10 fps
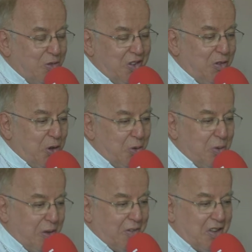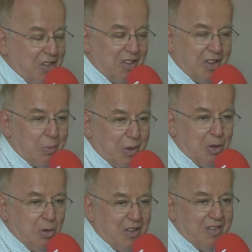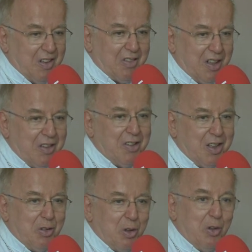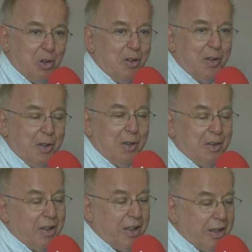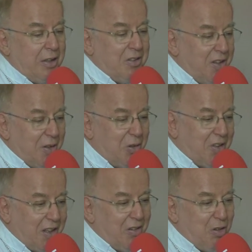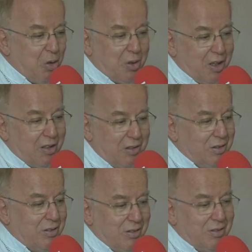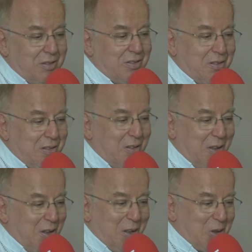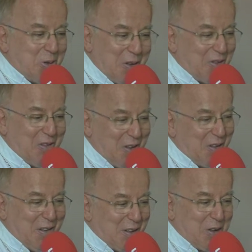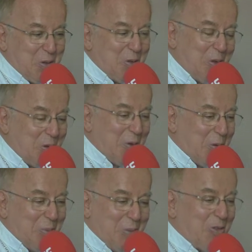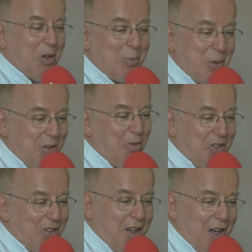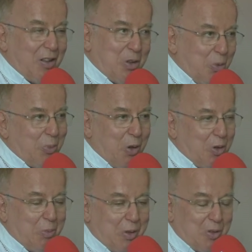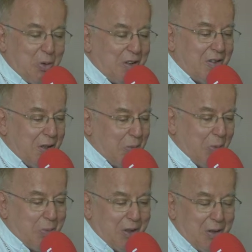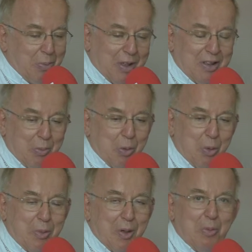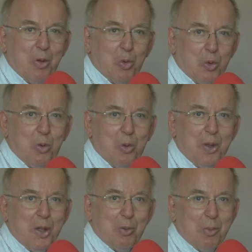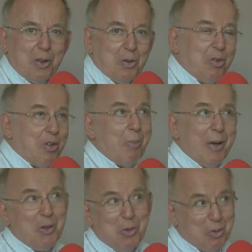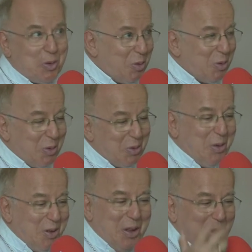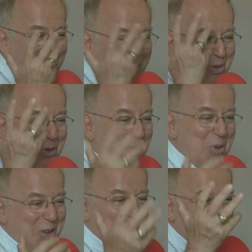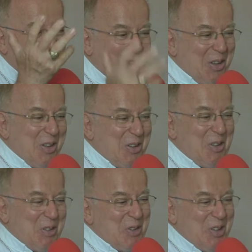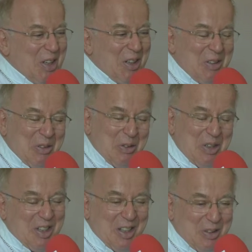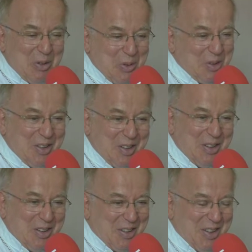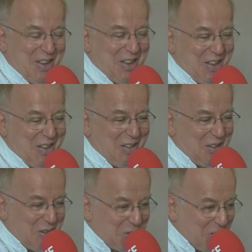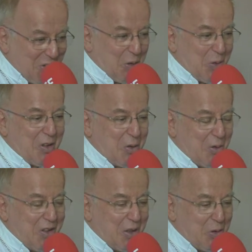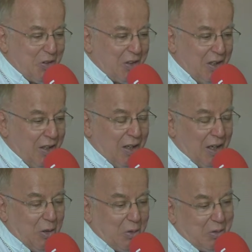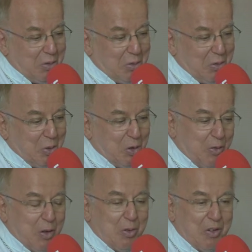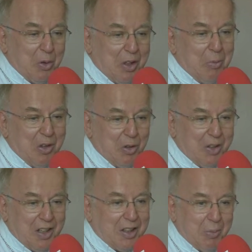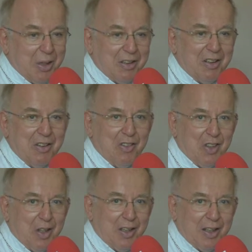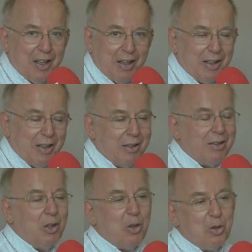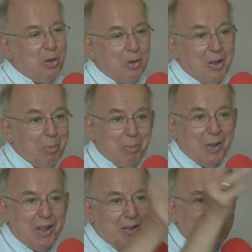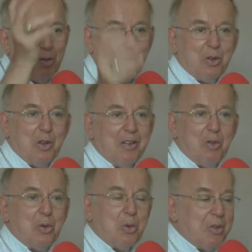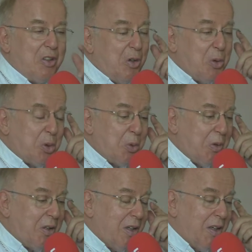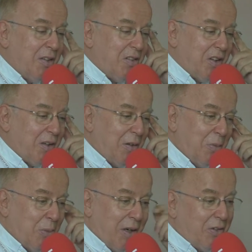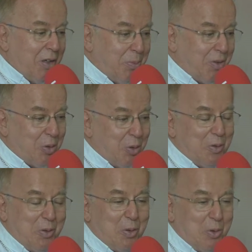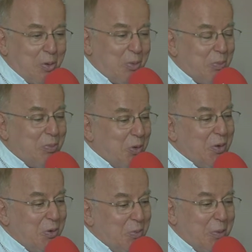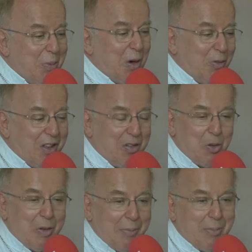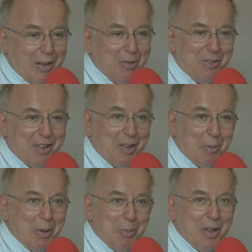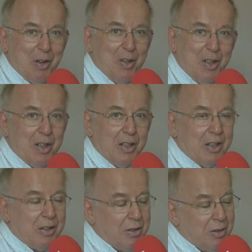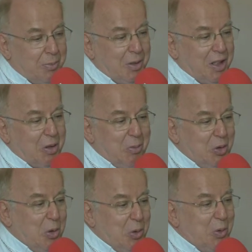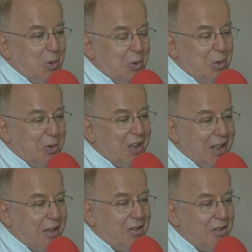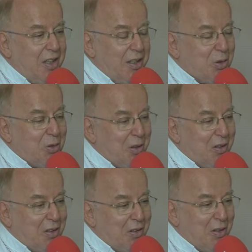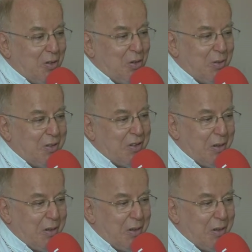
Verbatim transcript: nous vivions avec cet esprit d'universalité dans les réalités de notre Église locale. Euh, je crois que c'est quelque chose de parfois un peu difficile à comprendre parce qu'on est tellement pris par des problèmes locaux ben, qu'on ne se rend pas compte qu'au fond, que qu'on est relié à d'autres euh, et je crois que c'est l'occasion de découvrir. Alors euh, autrefois nous avions des missionnaires qui partaient d'ici et qui allaient dans, les pays des autres, dans les autres continents. Aujourd'hui c'est moins vrai parce qu'on ne peut pas envoyer ce qu'on n'a pas en fait. C'est pas mais euh, mais il y a quand même deux, deux réalités que, qui, sont